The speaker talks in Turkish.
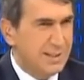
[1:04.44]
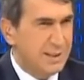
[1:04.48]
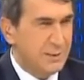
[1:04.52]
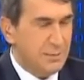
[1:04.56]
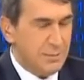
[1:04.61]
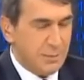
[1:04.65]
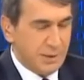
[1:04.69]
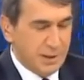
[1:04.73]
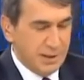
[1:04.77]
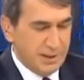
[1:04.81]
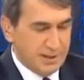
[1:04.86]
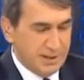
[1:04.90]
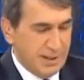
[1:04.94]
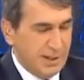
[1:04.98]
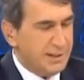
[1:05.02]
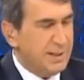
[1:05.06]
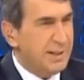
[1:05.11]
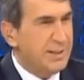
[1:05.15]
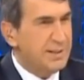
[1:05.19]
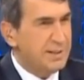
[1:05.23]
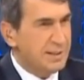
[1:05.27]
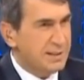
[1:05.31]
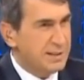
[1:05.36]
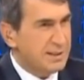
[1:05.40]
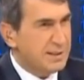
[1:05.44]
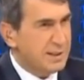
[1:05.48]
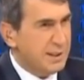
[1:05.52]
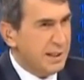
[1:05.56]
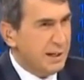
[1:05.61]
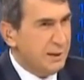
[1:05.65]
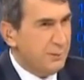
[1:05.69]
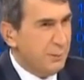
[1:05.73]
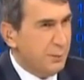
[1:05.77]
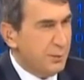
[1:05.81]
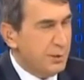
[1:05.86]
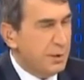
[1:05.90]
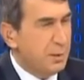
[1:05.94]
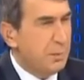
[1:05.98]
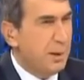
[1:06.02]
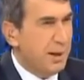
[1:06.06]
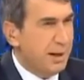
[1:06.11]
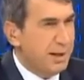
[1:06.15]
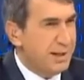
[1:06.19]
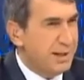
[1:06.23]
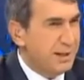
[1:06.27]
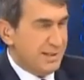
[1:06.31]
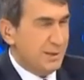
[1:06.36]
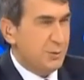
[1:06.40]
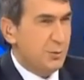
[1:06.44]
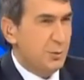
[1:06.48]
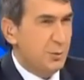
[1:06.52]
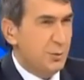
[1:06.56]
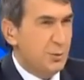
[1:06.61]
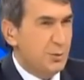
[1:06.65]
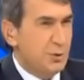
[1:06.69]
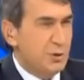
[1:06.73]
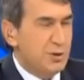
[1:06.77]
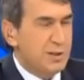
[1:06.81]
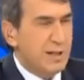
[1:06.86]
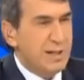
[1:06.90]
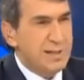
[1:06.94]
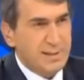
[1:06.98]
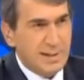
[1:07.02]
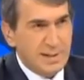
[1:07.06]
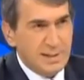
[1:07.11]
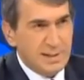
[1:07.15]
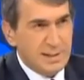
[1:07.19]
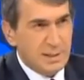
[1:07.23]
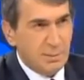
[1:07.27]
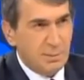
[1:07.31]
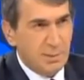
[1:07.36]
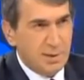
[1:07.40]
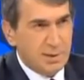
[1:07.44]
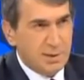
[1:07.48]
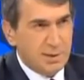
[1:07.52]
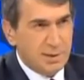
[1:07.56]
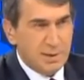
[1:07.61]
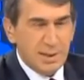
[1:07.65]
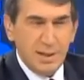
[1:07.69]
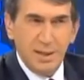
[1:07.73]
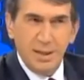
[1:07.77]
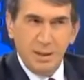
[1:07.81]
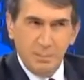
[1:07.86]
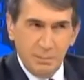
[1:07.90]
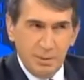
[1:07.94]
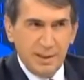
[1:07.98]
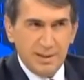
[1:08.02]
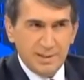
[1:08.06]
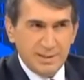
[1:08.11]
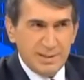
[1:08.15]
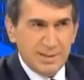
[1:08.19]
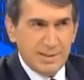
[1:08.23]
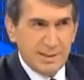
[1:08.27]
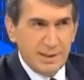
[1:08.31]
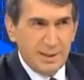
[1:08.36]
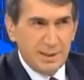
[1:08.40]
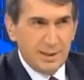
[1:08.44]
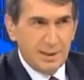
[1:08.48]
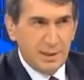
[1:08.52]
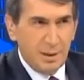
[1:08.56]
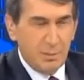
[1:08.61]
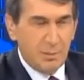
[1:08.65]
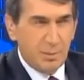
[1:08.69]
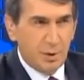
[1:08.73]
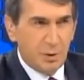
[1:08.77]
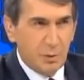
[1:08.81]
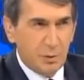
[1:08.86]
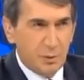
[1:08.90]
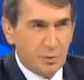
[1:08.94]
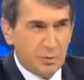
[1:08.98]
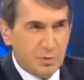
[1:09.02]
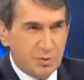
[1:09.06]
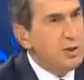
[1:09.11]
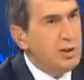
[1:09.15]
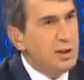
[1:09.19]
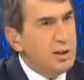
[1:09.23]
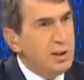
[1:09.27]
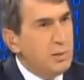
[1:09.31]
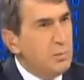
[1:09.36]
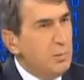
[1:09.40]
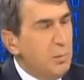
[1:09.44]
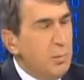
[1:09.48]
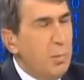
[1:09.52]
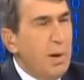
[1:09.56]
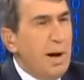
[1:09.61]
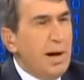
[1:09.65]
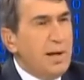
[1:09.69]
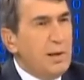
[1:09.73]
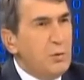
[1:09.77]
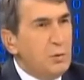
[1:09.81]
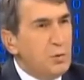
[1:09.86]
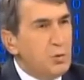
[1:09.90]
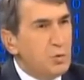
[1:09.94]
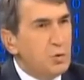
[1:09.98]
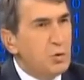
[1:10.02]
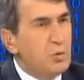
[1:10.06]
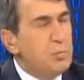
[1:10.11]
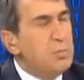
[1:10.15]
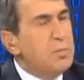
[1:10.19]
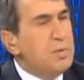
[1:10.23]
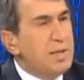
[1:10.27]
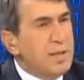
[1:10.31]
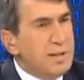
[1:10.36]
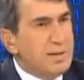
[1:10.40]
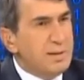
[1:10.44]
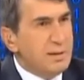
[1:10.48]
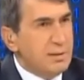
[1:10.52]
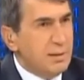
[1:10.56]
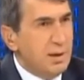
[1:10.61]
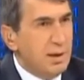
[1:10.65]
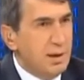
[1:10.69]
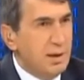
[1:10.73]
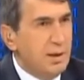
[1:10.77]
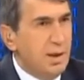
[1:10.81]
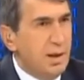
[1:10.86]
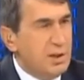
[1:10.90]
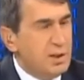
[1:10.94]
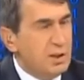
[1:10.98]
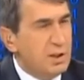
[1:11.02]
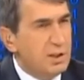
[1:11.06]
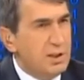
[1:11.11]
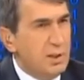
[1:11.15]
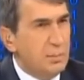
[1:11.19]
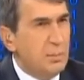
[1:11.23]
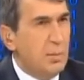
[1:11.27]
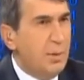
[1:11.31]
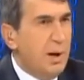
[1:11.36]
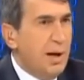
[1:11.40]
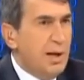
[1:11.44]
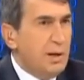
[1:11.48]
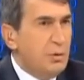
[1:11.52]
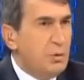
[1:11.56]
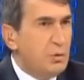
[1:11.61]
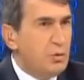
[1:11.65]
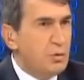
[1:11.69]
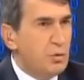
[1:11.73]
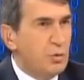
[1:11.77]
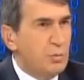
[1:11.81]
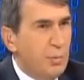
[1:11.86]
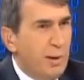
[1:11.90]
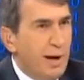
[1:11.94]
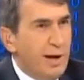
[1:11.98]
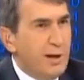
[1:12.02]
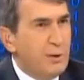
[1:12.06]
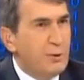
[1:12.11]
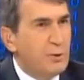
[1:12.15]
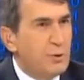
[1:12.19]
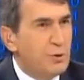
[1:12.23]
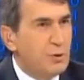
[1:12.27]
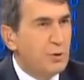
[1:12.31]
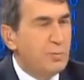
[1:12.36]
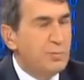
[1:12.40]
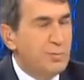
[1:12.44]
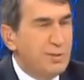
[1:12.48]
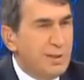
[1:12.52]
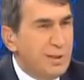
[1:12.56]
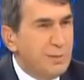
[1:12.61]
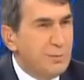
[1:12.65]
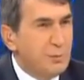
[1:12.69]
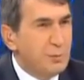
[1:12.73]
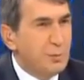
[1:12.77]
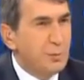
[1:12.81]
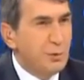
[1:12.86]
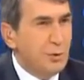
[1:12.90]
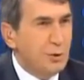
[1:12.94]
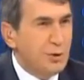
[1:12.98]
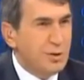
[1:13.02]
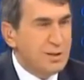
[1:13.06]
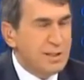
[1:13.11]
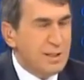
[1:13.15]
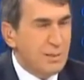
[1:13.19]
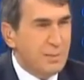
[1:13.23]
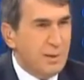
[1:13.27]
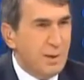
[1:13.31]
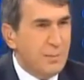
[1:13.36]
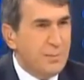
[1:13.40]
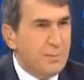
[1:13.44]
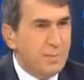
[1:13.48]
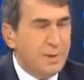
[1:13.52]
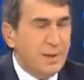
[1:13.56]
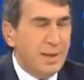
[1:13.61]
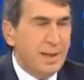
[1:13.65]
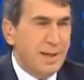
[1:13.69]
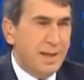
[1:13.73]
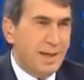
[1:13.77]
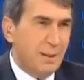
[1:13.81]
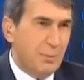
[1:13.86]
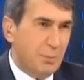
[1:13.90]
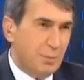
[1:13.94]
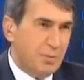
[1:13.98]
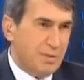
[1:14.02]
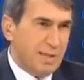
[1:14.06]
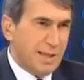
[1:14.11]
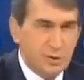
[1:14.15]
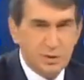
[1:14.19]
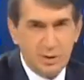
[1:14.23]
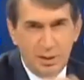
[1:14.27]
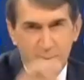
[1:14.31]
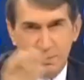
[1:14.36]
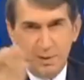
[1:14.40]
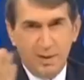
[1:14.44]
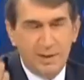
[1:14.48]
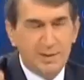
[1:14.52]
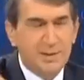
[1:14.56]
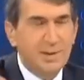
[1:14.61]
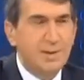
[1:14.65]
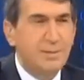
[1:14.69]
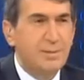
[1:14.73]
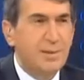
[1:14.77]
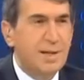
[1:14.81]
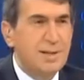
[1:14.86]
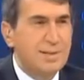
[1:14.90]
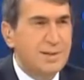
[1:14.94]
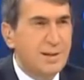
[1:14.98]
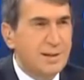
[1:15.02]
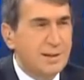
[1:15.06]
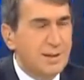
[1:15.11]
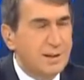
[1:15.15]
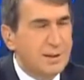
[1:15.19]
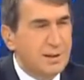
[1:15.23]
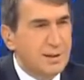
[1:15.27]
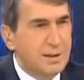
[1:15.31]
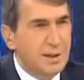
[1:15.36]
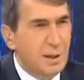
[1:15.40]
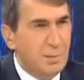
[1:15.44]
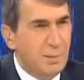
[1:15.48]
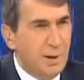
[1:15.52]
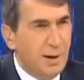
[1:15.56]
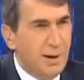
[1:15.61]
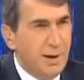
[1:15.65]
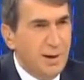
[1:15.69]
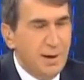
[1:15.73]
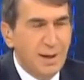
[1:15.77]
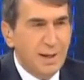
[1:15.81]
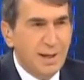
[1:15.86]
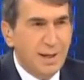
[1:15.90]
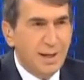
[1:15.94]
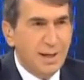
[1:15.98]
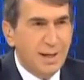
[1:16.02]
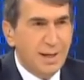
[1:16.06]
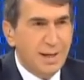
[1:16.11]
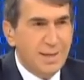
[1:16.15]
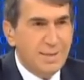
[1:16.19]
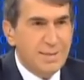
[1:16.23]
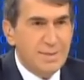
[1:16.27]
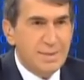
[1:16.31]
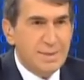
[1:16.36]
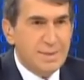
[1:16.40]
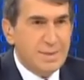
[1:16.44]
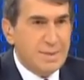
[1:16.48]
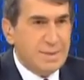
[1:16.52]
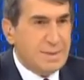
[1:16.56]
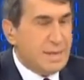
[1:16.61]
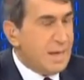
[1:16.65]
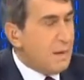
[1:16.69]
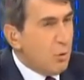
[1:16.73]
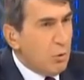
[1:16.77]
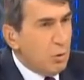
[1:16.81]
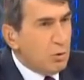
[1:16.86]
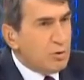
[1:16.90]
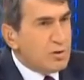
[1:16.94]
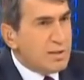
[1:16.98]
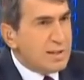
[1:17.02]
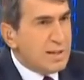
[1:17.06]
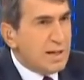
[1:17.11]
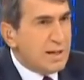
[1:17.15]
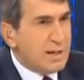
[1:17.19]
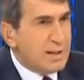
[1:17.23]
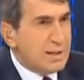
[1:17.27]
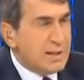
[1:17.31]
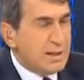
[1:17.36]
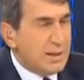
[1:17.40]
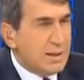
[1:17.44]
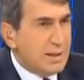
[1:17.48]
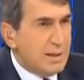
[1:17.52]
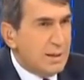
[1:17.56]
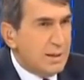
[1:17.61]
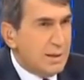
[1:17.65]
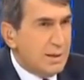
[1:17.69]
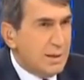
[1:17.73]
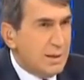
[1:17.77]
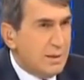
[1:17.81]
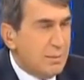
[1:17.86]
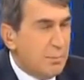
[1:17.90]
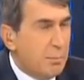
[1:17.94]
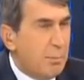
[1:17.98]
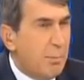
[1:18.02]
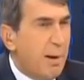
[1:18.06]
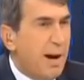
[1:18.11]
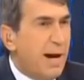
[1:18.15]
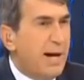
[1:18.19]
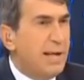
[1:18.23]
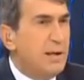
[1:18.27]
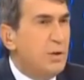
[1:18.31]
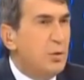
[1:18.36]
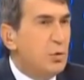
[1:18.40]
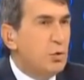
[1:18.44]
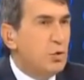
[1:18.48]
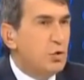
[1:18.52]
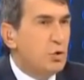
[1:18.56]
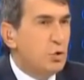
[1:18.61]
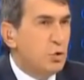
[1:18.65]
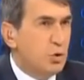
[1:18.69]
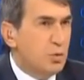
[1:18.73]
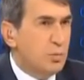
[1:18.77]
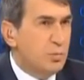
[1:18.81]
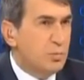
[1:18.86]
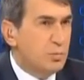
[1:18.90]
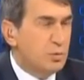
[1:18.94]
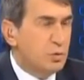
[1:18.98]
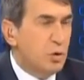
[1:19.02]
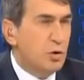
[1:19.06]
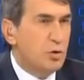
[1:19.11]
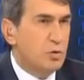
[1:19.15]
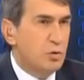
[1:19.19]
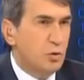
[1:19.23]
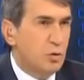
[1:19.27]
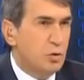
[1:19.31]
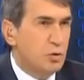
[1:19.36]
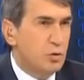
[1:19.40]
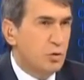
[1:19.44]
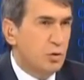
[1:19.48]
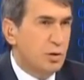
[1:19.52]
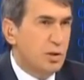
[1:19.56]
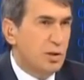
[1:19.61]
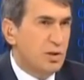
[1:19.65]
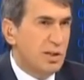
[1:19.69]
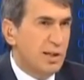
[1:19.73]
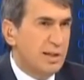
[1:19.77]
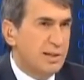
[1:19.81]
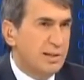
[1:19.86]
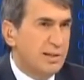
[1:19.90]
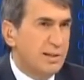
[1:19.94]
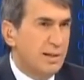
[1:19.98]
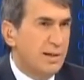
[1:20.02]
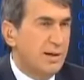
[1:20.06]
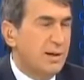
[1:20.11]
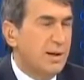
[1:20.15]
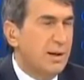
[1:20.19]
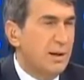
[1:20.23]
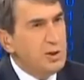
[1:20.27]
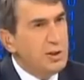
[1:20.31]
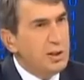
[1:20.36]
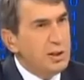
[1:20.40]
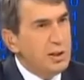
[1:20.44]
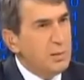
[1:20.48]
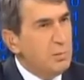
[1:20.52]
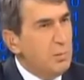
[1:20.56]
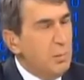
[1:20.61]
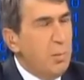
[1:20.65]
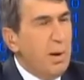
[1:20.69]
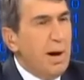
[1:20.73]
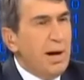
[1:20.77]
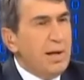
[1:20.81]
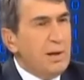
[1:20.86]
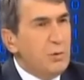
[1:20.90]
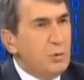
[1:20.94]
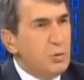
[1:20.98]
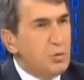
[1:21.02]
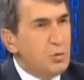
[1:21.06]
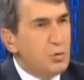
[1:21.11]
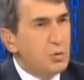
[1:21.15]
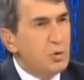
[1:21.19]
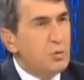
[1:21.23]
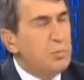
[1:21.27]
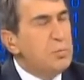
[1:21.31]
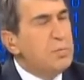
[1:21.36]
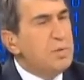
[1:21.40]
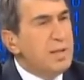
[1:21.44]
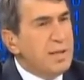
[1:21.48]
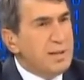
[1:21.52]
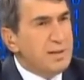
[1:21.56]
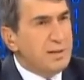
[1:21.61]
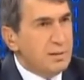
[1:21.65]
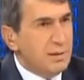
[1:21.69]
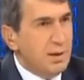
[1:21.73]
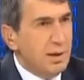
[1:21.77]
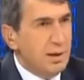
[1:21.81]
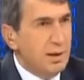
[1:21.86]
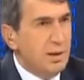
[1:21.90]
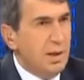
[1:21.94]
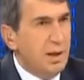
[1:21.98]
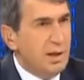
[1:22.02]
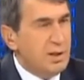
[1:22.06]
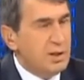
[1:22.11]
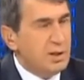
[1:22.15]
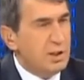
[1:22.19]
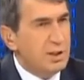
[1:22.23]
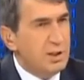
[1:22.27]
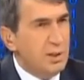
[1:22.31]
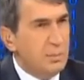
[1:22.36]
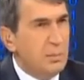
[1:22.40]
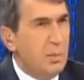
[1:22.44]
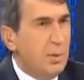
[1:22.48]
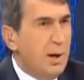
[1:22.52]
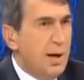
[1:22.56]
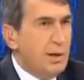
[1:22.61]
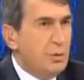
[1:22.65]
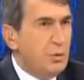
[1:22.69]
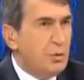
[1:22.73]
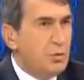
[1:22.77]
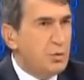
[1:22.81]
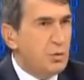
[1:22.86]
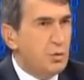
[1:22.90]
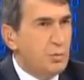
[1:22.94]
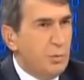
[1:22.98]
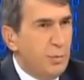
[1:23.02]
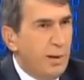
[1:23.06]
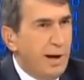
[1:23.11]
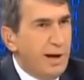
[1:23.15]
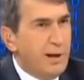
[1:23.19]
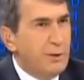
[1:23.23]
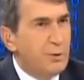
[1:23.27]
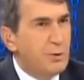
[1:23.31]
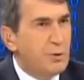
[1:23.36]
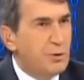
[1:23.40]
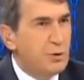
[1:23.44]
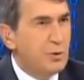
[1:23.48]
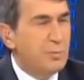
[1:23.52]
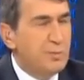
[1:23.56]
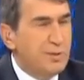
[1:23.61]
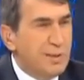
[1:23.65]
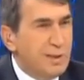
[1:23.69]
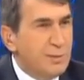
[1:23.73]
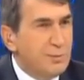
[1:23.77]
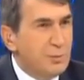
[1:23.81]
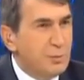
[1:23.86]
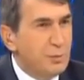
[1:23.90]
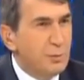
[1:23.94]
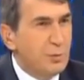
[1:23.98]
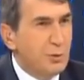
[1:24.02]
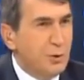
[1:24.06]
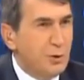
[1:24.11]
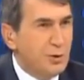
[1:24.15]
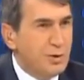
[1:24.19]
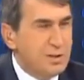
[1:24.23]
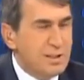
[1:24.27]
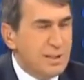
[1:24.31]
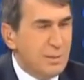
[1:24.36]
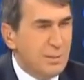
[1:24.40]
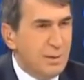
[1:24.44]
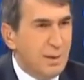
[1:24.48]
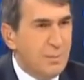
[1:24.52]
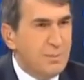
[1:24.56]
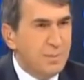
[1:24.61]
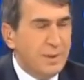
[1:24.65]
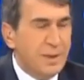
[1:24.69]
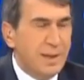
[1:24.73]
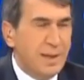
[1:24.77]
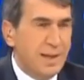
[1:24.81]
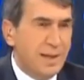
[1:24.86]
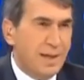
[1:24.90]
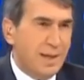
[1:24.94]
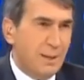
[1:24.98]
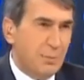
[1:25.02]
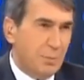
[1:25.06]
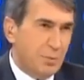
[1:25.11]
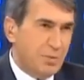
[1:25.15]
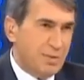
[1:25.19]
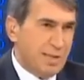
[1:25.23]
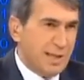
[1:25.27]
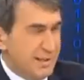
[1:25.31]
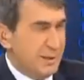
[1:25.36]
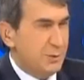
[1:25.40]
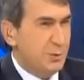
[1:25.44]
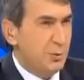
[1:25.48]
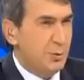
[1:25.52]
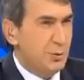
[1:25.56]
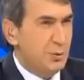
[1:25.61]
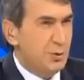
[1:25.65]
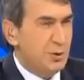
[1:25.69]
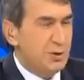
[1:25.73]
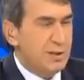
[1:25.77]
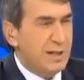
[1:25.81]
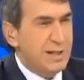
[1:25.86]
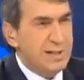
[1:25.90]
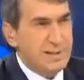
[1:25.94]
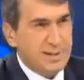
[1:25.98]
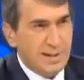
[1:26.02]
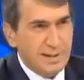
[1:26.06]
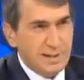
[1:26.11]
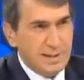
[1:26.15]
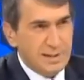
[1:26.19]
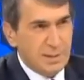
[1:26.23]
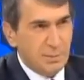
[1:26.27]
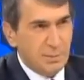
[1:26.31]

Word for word: zaten kim olduğunu? Fuat Uğur'u herkes tanıyor. Niye bana soruyorsunuz diye cevap veriyor. Vyacheslav sebebini bekletmeden söylüyor. Bu kişi çeşitli toplantılara katılıyor ve televizyonlarda çok fazla konuşuyor. Dernek yöneticisi, peki neden bana söylüyorsunuz? Varsa bir probleminiz ona söyleyin dediğinde de biz size söyledik, siz iletirsiniz diye yanıtlıyor.